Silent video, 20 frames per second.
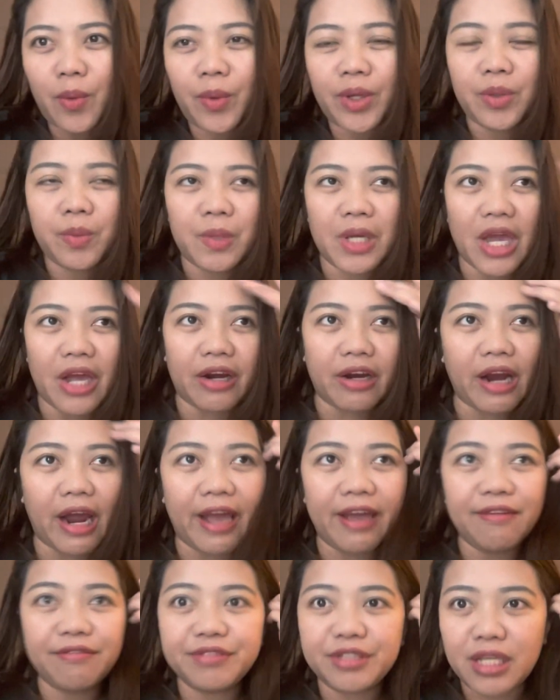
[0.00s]
when we
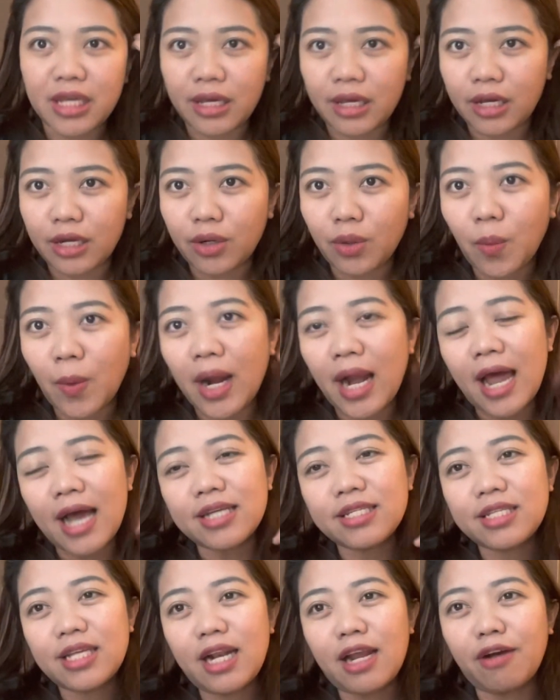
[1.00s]
arrived here, wala
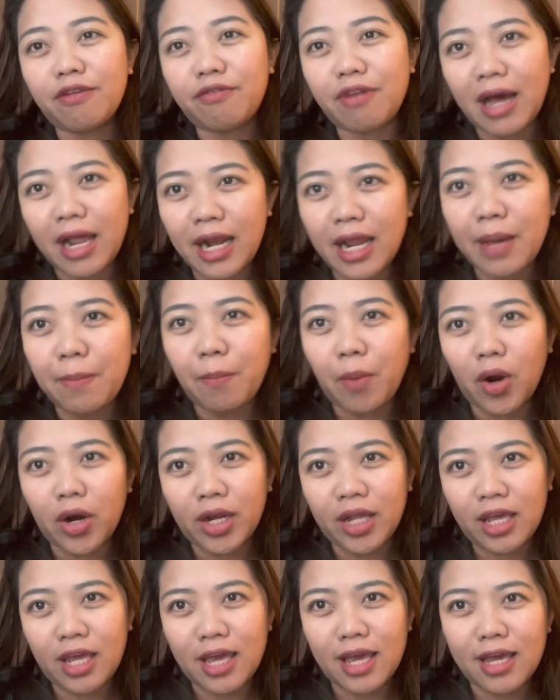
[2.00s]
silang valet
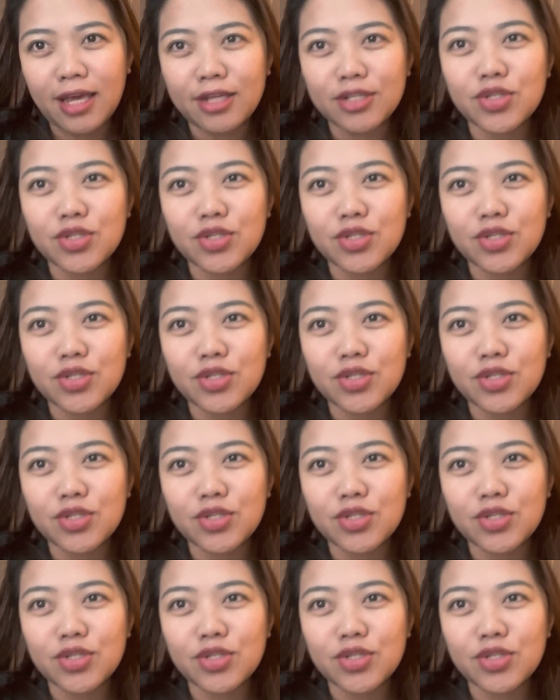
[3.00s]
parking.